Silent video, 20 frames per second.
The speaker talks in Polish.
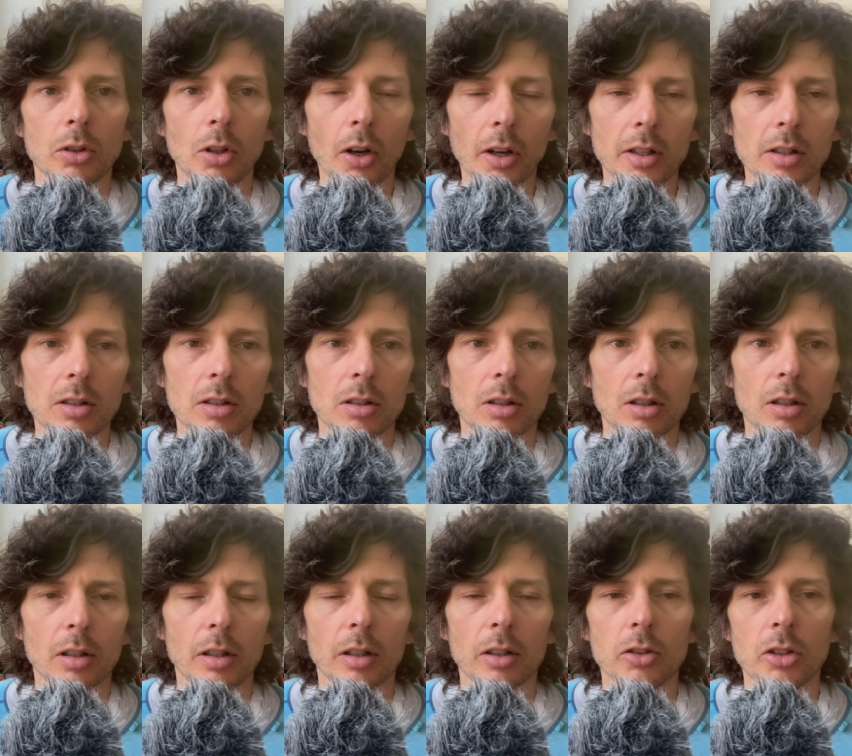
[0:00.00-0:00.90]
To jest
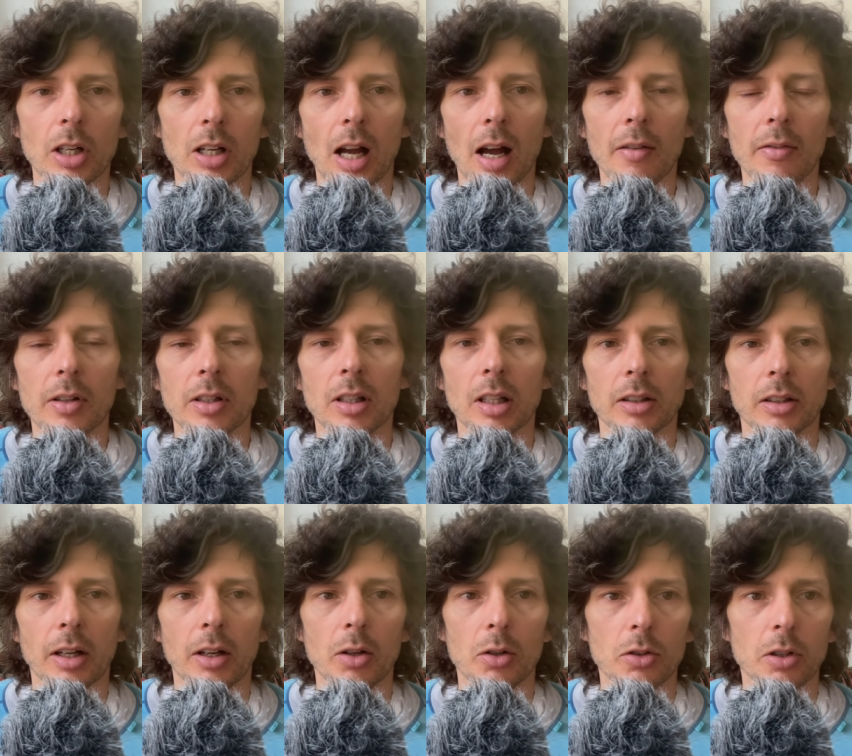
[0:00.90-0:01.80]
e, ciekawe,
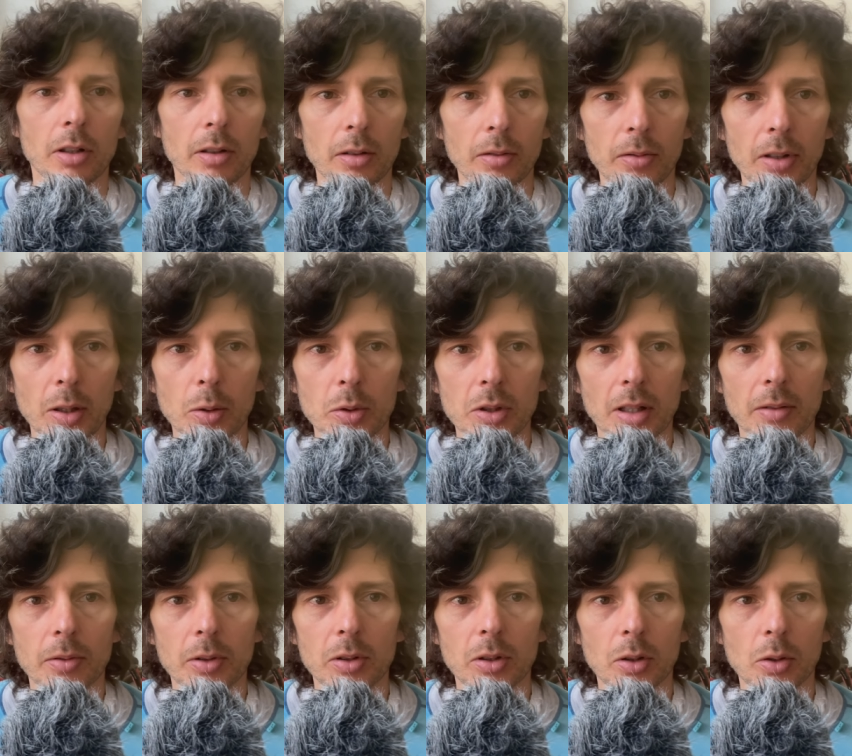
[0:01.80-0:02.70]
dlatego że wielu
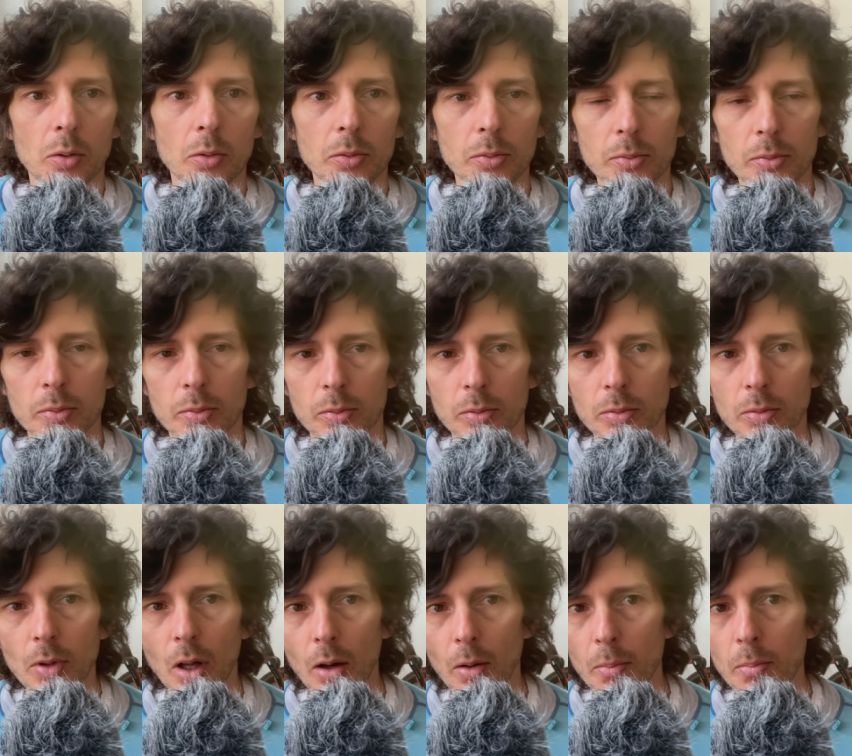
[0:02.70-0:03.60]
zawodników
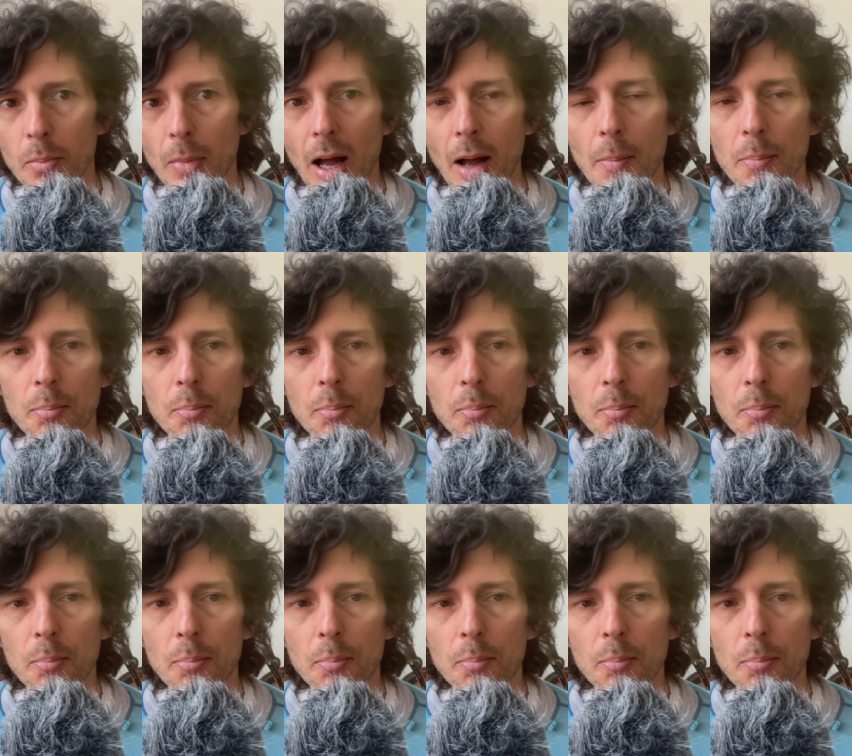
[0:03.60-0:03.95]
no, ma